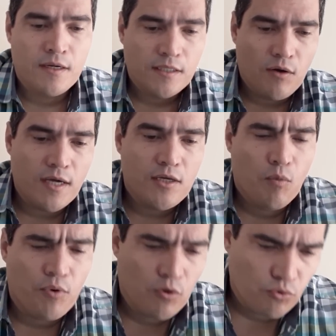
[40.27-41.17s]
Então aqui
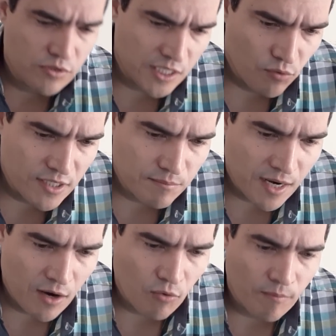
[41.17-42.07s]
eu, eu usei um
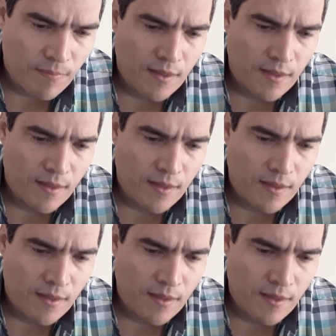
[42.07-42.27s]
animal,